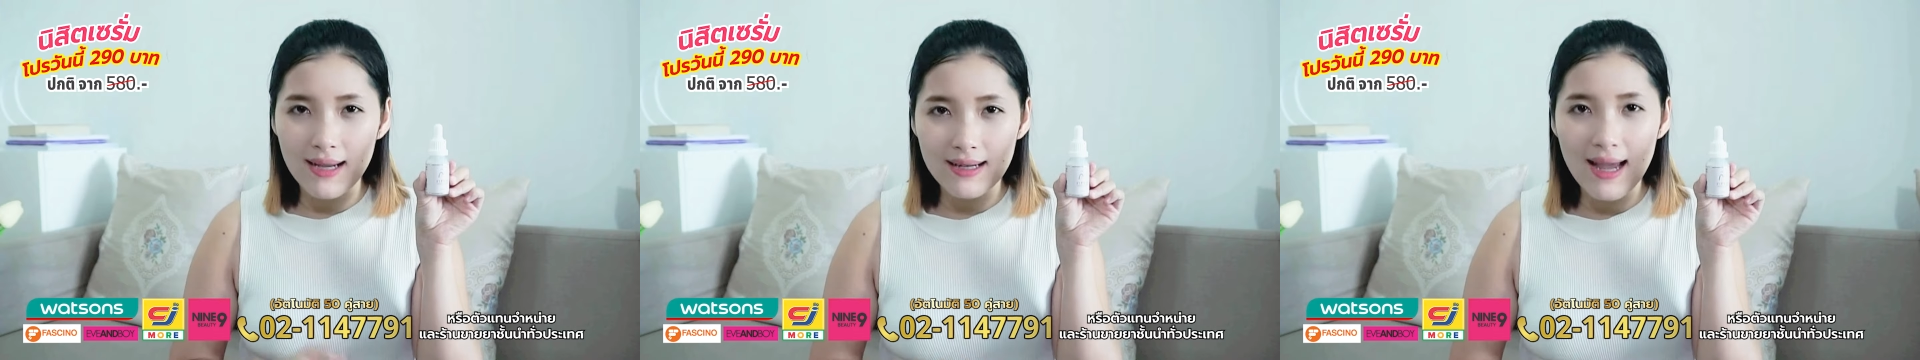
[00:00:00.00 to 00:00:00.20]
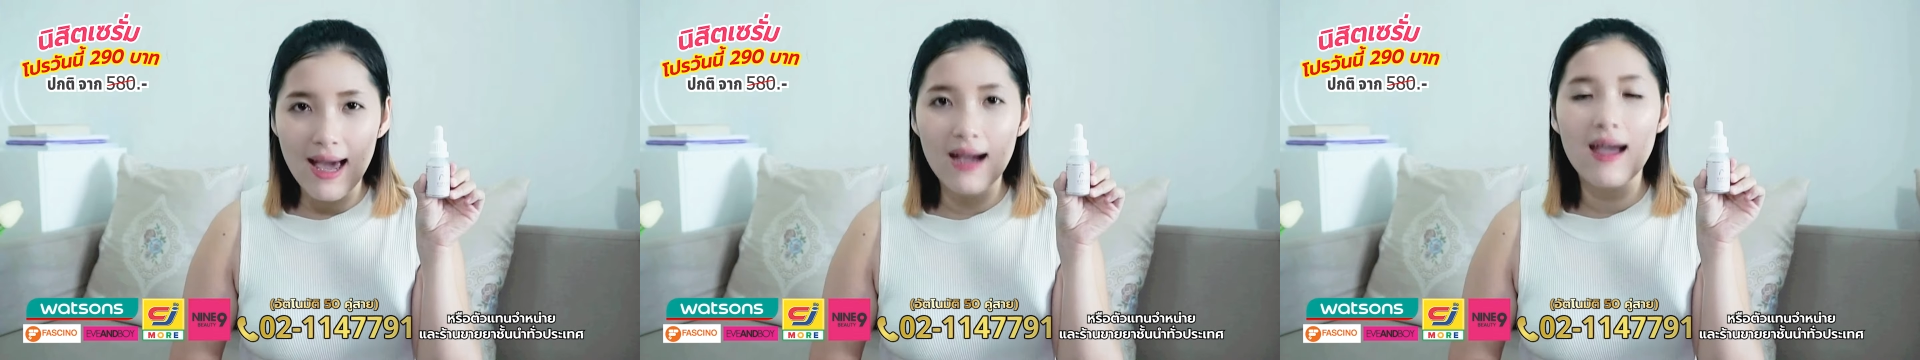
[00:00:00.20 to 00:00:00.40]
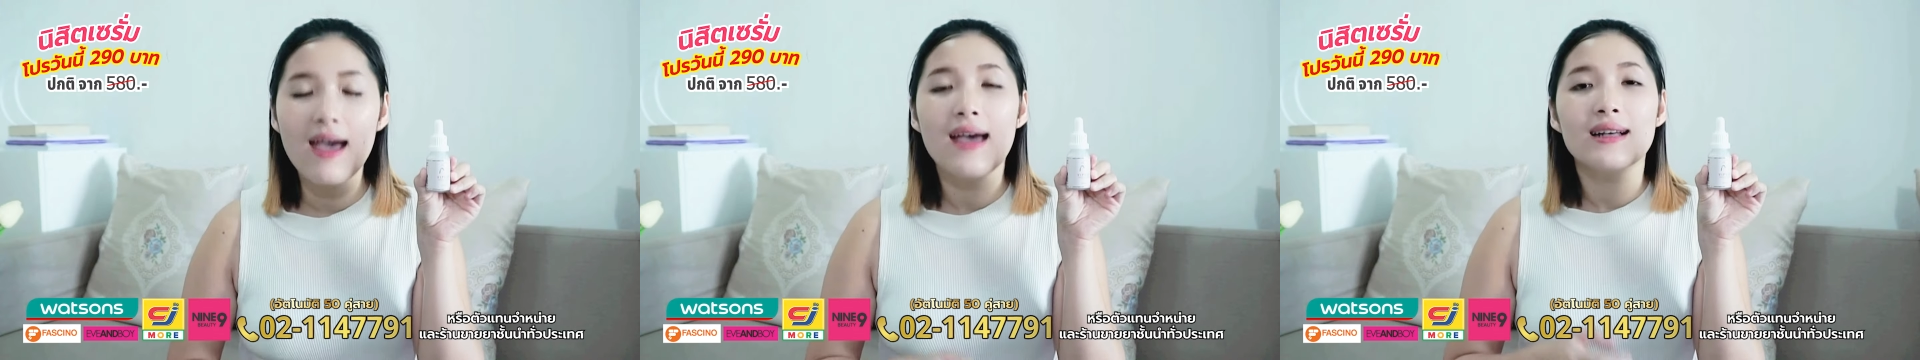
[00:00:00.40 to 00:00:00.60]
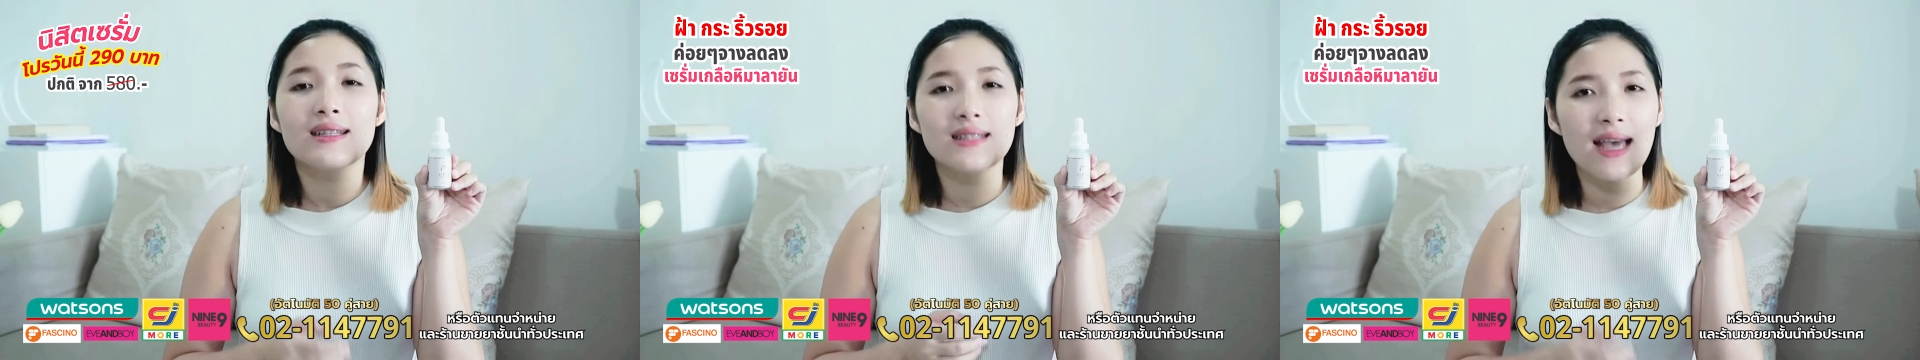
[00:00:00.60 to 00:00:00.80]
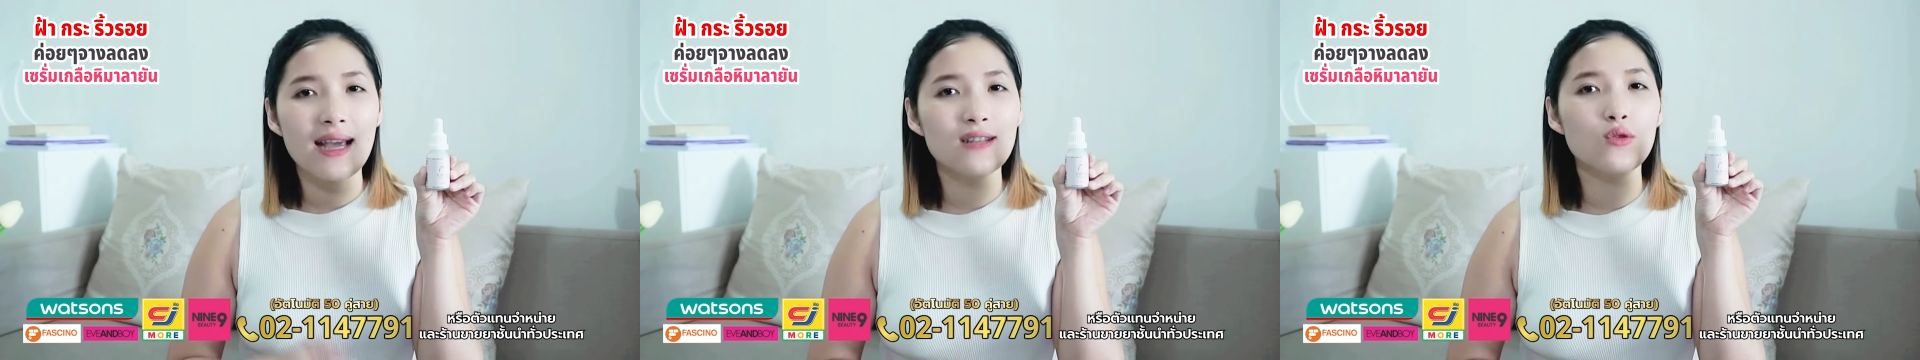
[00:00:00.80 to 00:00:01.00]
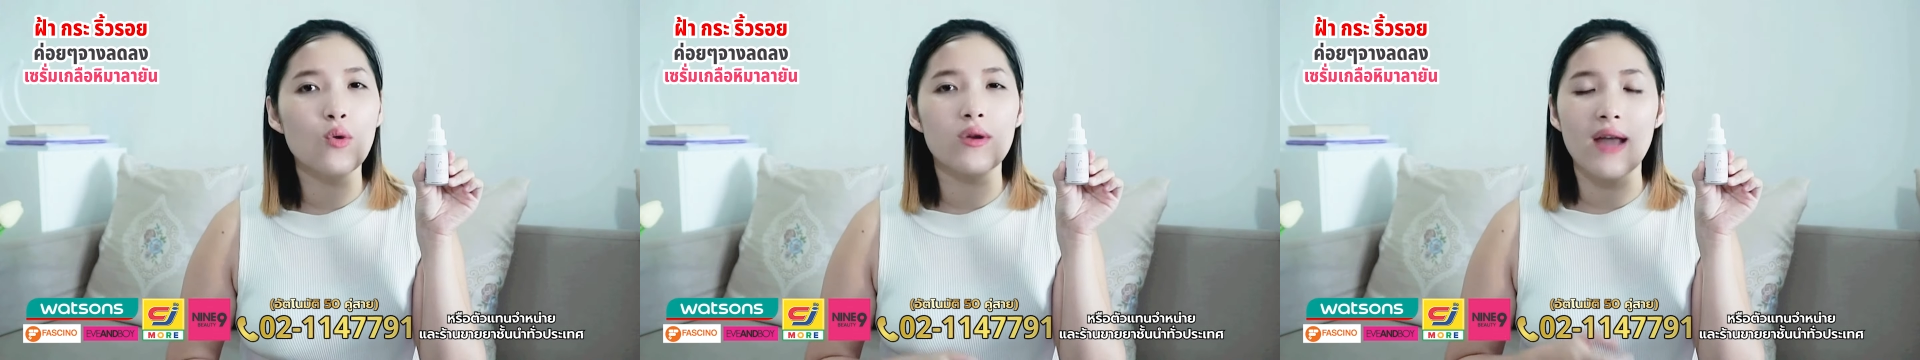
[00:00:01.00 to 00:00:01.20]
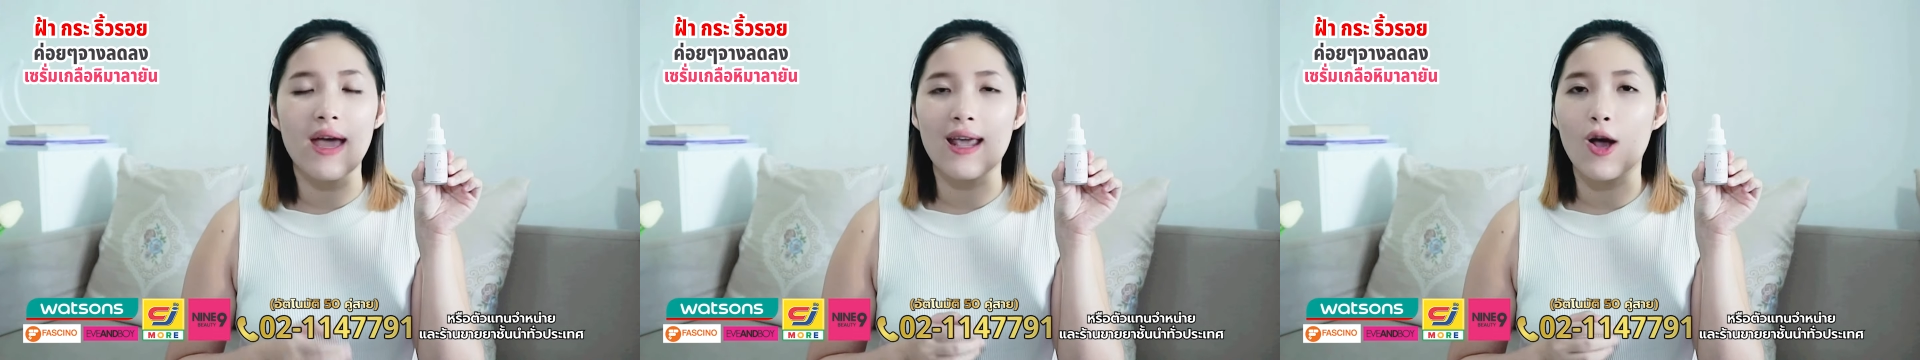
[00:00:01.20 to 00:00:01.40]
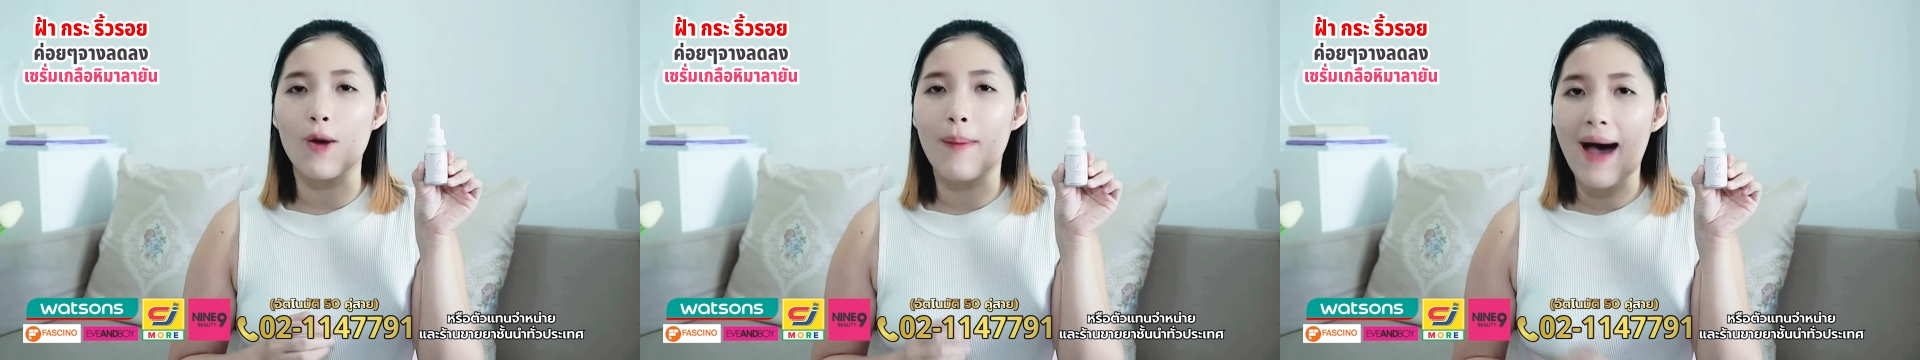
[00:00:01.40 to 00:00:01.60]
นักๆ ใจตัวไหน
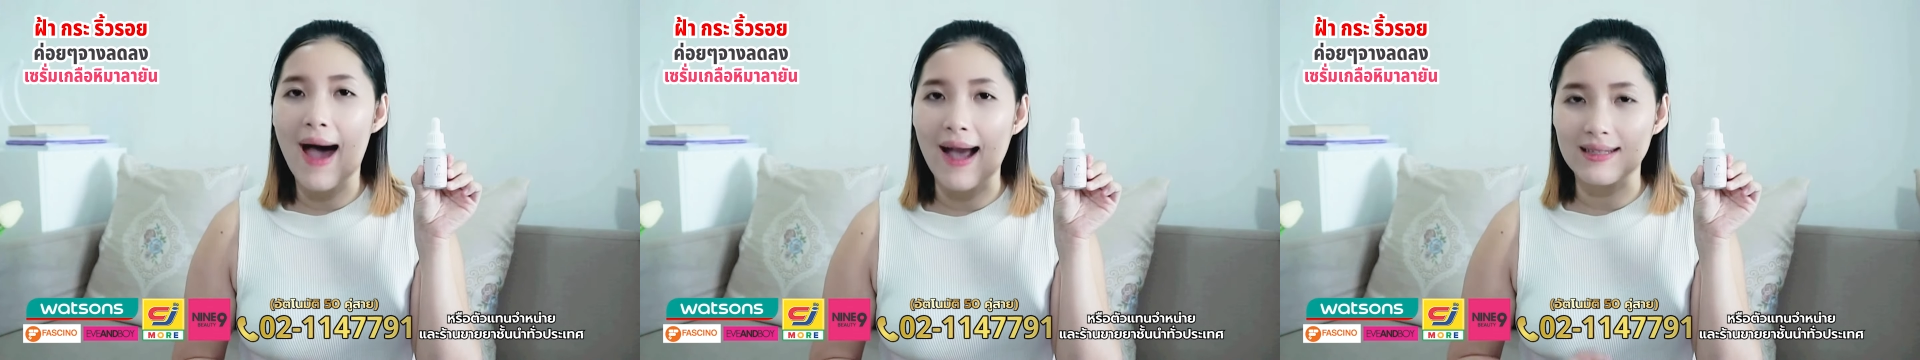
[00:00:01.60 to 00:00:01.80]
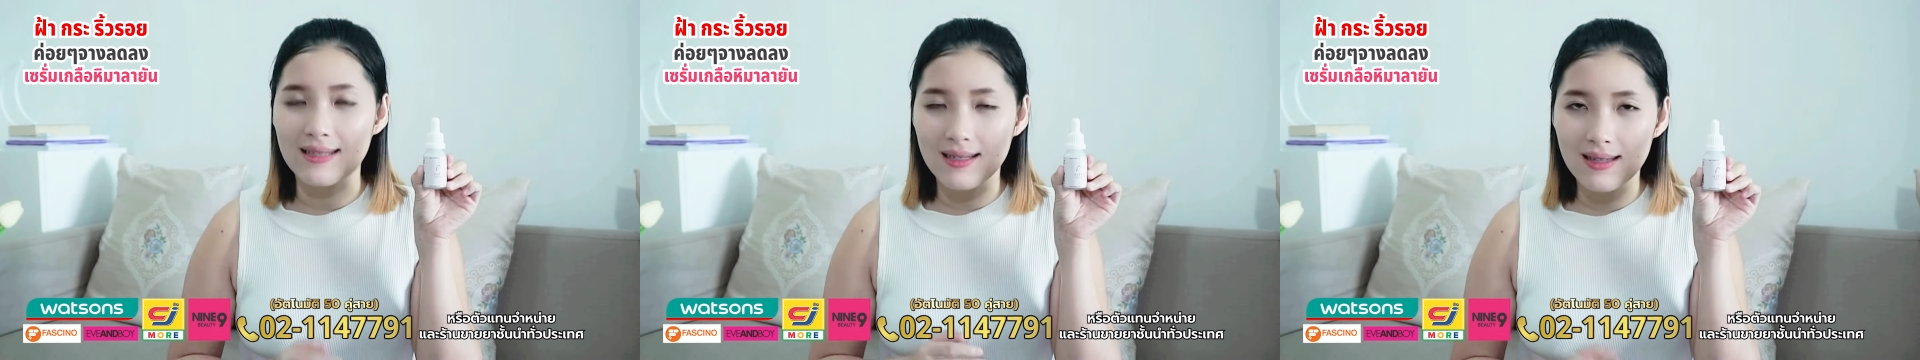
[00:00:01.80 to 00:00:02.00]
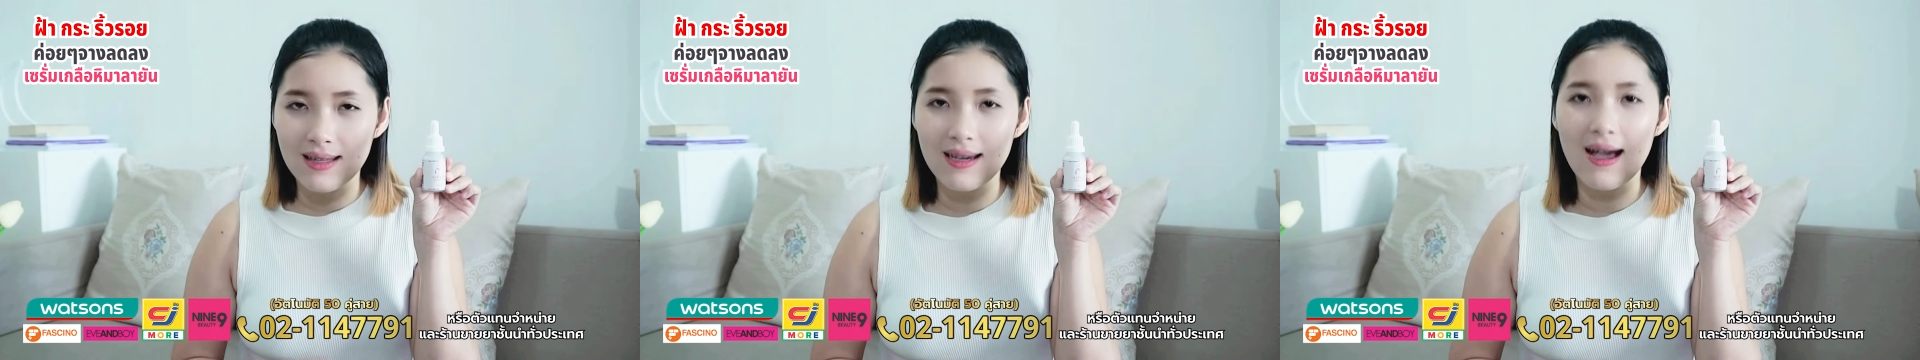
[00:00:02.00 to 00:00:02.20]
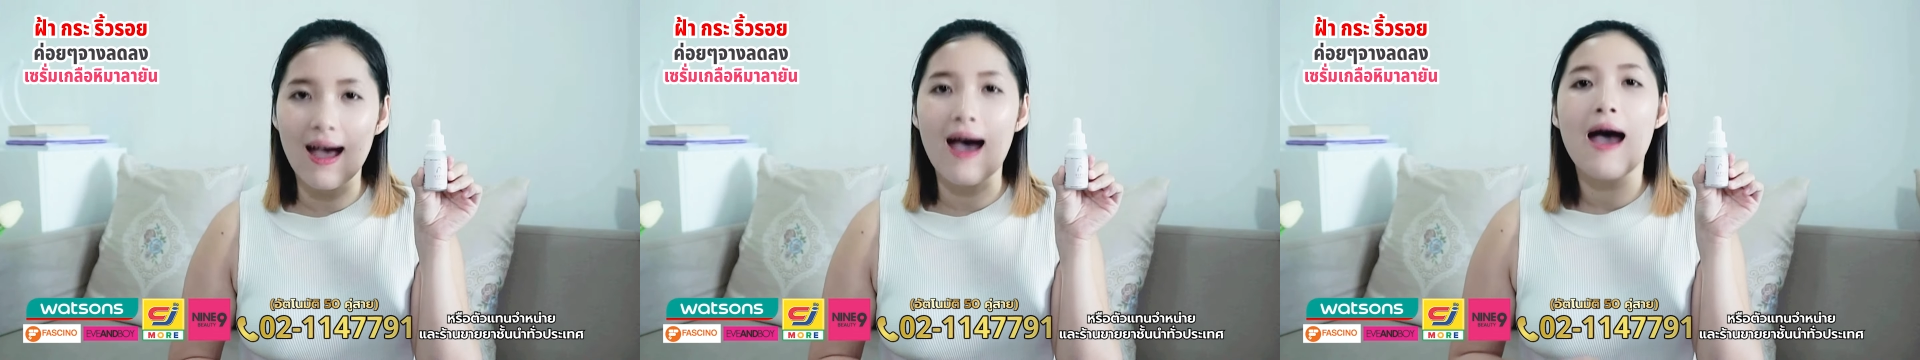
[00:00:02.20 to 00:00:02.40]
ก็บาหายสักเตื้อ